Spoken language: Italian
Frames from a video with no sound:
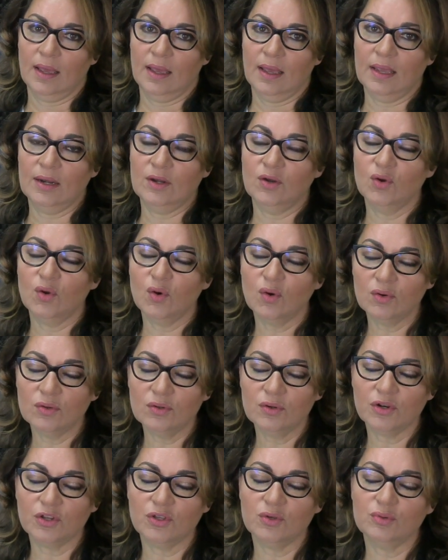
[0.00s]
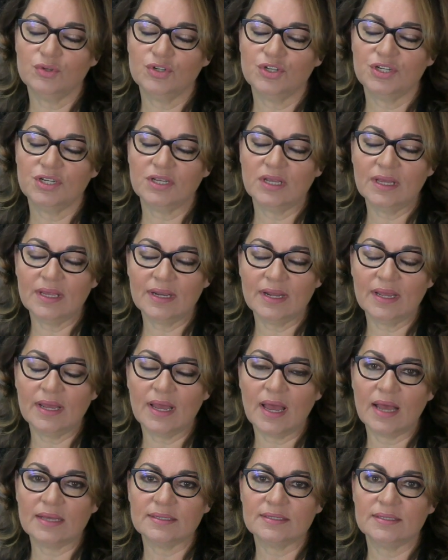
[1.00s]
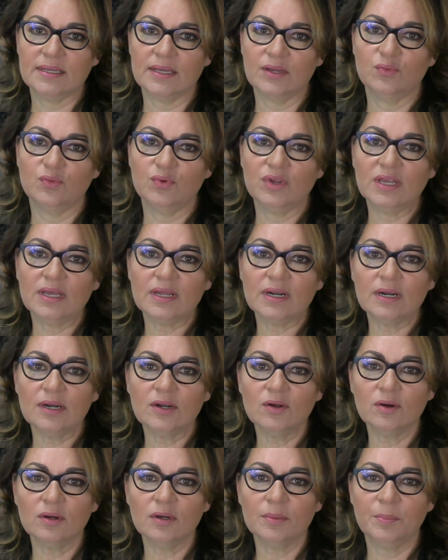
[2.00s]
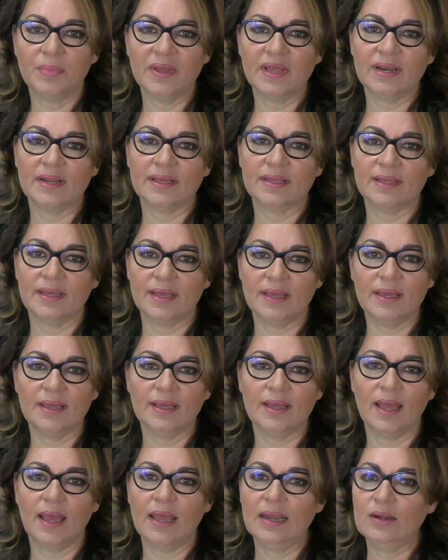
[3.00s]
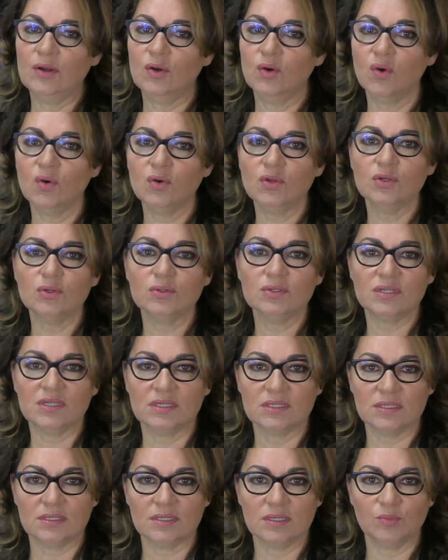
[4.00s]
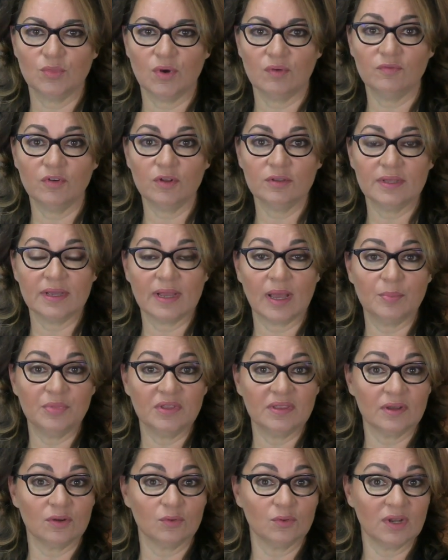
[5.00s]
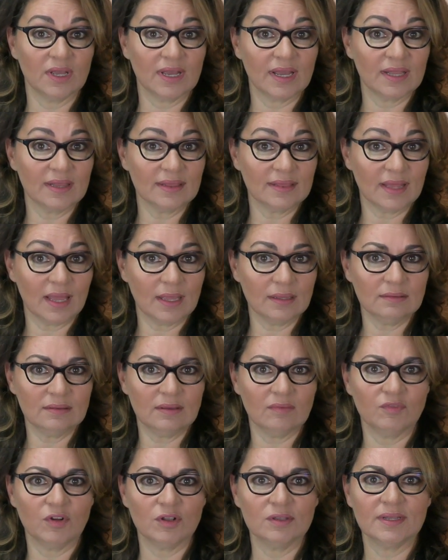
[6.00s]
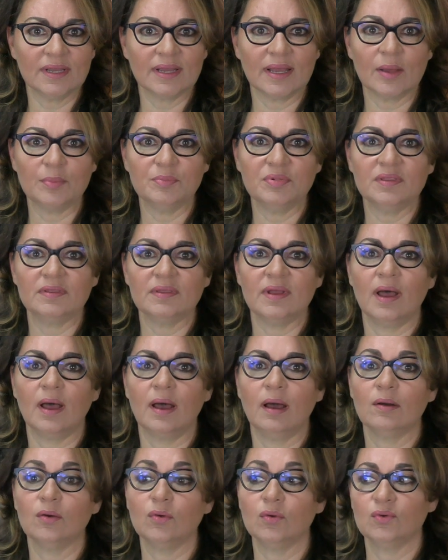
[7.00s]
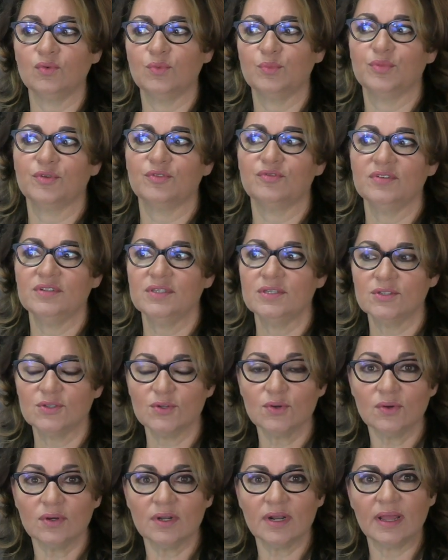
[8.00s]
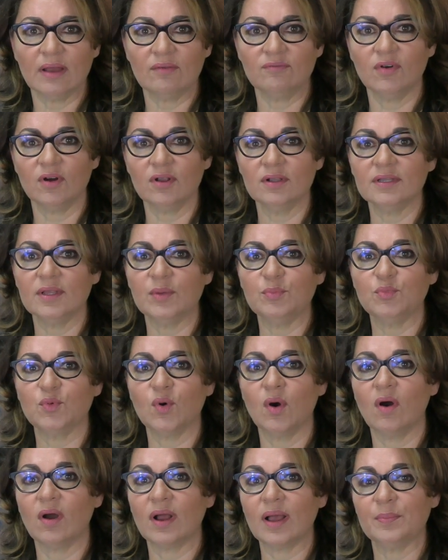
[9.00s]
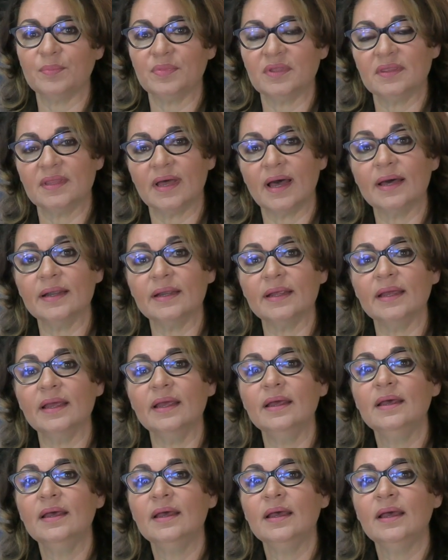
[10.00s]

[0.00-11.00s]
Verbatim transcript: e non riuscire a seguirlo perché è noiosissimo. A volte capita con i cantanti, a volte capita con un professore, a volte può capitare